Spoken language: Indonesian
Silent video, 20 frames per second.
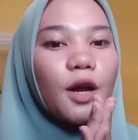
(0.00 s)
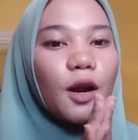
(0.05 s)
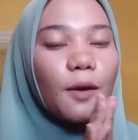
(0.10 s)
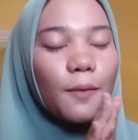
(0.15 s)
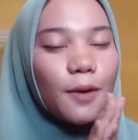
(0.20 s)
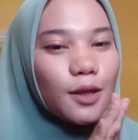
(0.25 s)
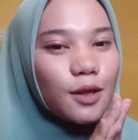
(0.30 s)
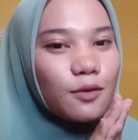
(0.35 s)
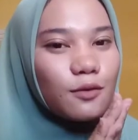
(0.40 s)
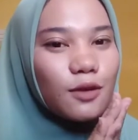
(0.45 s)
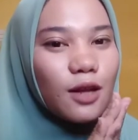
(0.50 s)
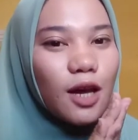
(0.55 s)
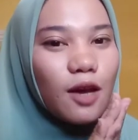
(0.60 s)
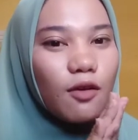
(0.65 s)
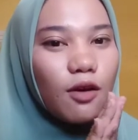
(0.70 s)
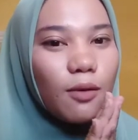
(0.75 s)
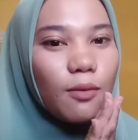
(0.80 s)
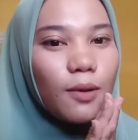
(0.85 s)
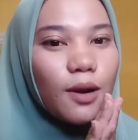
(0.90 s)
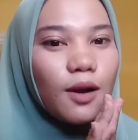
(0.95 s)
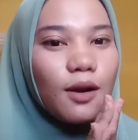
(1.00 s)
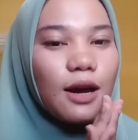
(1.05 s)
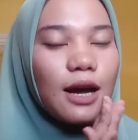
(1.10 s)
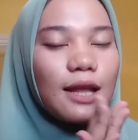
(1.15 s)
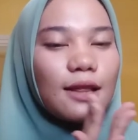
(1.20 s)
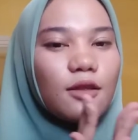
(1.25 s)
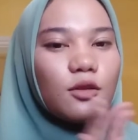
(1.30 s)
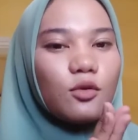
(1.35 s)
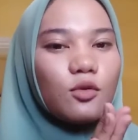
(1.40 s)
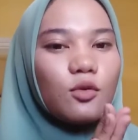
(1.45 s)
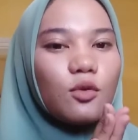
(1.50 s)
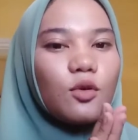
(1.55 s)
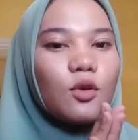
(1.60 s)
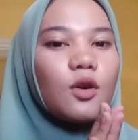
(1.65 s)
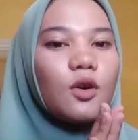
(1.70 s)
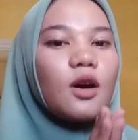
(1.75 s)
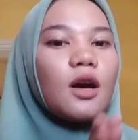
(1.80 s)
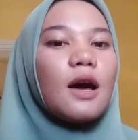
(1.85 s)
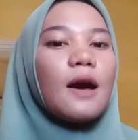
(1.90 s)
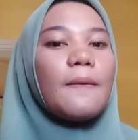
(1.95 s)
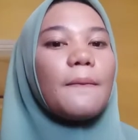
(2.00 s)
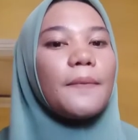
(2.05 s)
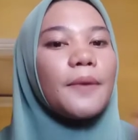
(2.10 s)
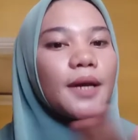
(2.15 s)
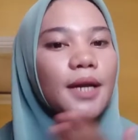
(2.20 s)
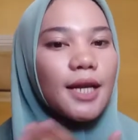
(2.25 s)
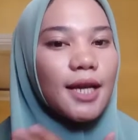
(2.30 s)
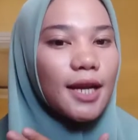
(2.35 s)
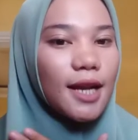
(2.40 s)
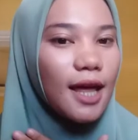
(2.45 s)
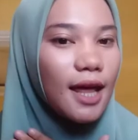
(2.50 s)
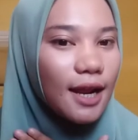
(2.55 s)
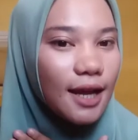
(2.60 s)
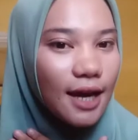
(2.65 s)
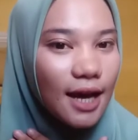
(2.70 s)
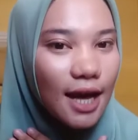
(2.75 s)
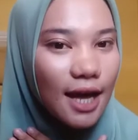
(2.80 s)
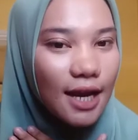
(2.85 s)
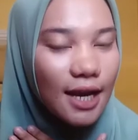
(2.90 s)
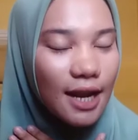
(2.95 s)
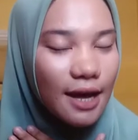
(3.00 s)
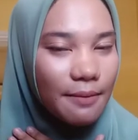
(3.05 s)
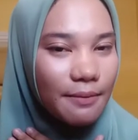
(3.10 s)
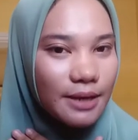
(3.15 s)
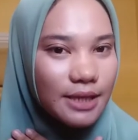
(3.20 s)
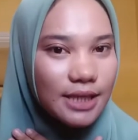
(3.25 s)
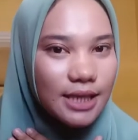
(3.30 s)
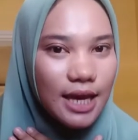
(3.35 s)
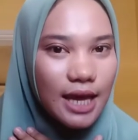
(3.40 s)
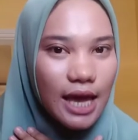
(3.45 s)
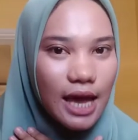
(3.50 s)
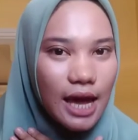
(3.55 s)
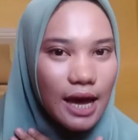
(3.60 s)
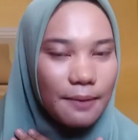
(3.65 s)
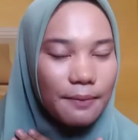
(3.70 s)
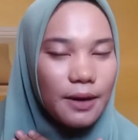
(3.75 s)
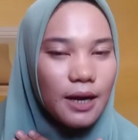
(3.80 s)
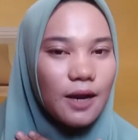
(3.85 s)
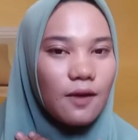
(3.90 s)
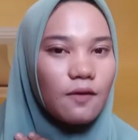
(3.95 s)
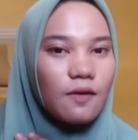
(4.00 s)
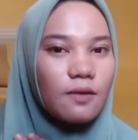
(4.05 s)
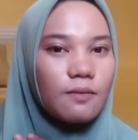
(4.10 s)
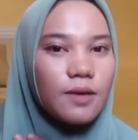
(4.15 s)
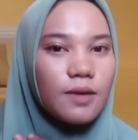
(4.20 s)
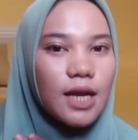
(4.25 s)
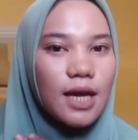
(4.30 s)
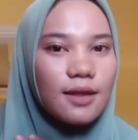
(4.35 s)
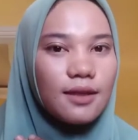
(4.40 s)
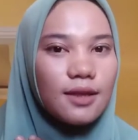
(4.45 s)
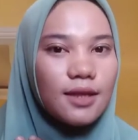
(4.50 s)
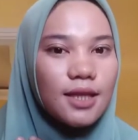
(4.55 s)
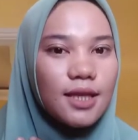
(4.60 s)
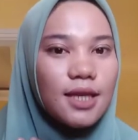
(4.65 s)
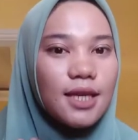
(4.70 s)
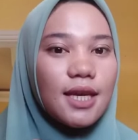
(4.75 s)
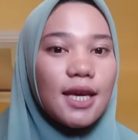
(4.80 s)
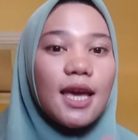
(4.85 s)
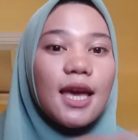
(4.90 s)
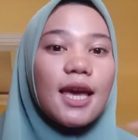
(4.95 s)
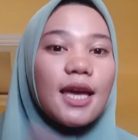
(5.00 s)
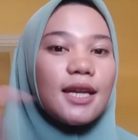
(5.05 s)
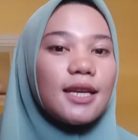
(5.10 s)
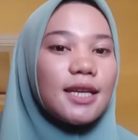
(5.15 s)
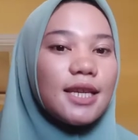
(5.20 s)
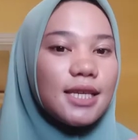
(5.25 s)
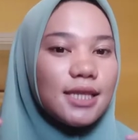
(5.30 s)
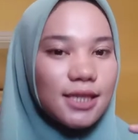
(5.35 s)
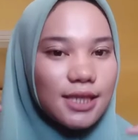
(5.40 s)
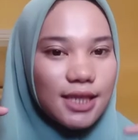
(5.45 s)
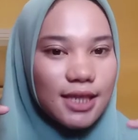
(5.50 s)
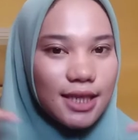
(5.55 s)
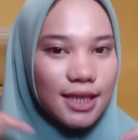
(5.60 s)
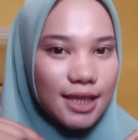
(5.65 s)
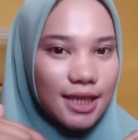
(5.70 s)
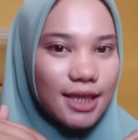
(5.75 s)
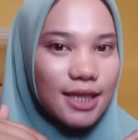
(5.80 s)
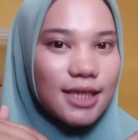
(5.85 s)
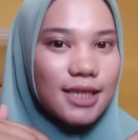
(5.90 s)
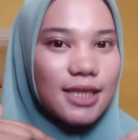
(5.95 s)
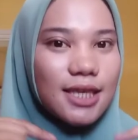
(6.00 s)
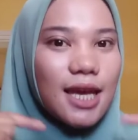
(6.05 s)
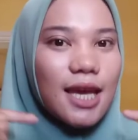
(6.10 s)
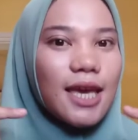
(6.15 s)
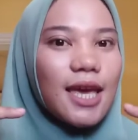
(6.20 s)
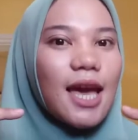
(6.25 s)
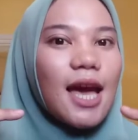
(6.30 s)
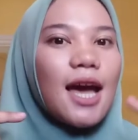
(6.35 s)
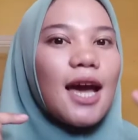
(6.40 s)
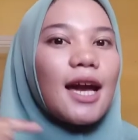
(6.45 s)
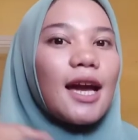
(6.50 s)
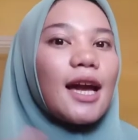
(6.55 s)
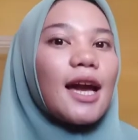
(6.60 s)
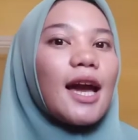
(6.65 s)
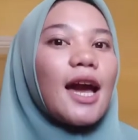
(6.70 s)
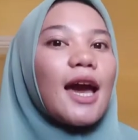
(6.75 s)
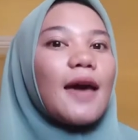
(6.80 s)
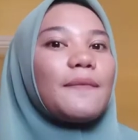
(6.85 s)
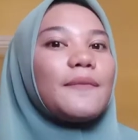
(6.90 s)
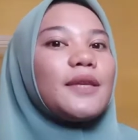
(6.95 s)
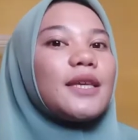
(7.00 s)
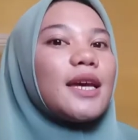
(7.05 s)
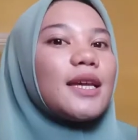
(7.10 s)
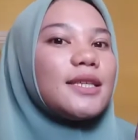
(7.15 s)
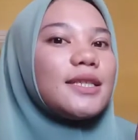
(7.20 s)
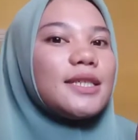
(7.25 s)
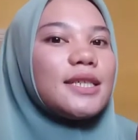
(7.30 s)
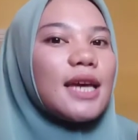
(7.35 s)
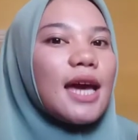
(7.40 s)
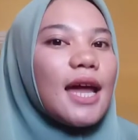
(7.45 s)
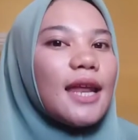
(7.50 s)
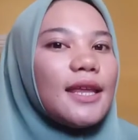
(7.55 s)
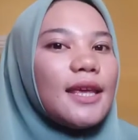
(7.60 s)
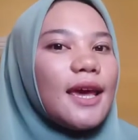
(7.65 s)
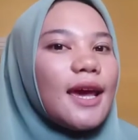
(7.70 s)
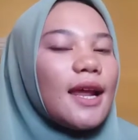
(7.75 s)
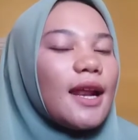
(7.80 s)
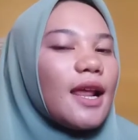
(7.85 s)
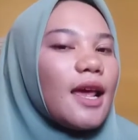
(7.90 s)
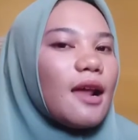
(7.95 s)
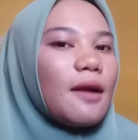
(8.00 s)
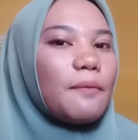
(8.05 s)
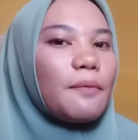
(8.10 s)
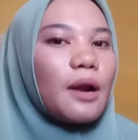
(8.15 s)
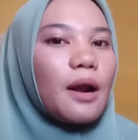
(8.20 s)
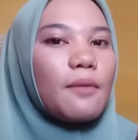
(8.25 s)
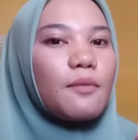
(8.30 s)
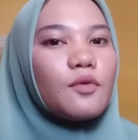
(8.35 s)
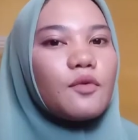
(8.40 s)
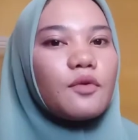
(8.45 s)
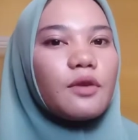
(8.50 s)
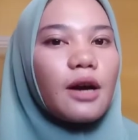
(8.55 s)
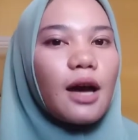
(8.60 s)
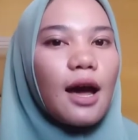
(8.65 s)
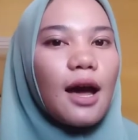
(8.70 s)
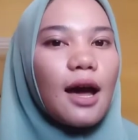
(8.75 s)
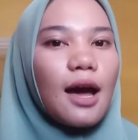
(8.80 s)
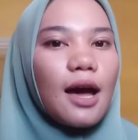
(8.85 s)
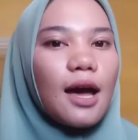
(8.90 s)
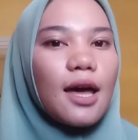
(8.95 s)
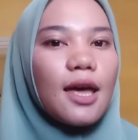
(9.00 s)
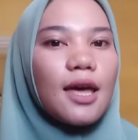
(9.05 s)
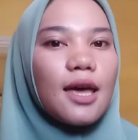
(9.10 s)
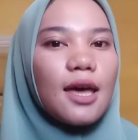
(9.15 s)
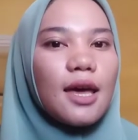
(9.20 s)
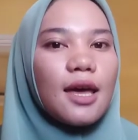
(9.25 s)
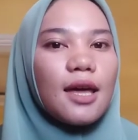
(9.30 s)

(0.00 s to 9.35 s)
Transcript: warahmatullahi wabarakatuh. Perkenalkan nama saya Malu Febrianti. Di sini saya akan menyanyikan Yel-Yel Pramuka